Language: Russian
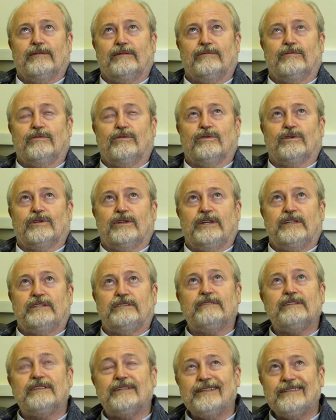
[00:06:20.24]
Вот. И
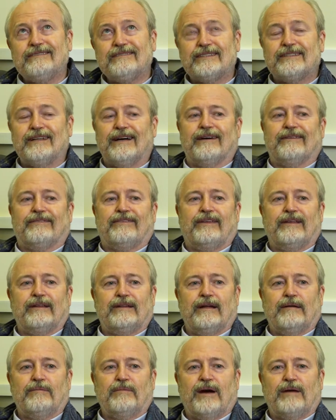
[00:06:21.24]
цветные ставки
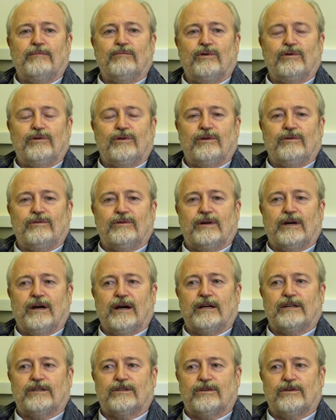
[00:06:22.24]
там работают
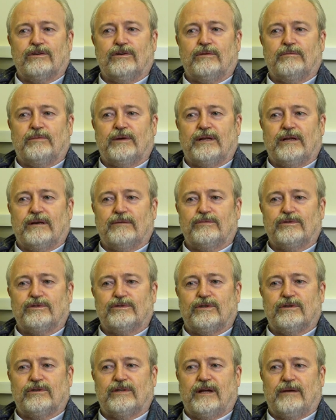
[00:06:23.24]
хорошо, потому
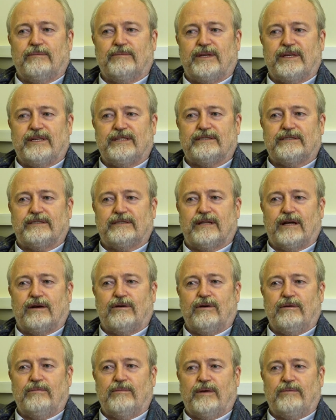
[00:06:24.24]
что там есть
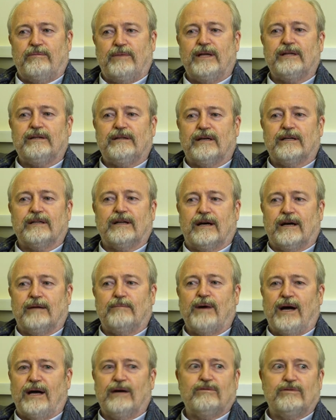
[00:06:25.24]
такой момент, когда
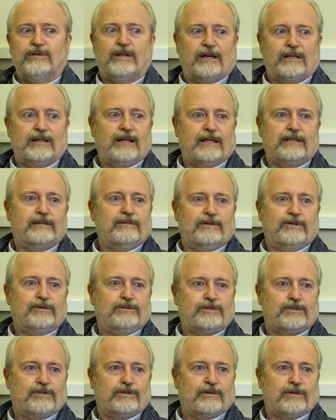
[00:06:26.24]
Хабарову докладывают,
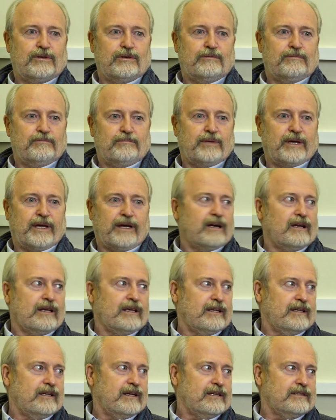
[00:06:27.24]
что приехали
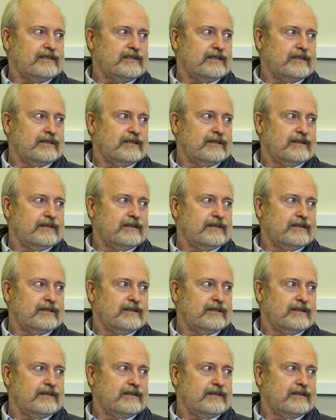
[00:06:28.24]
китайцы.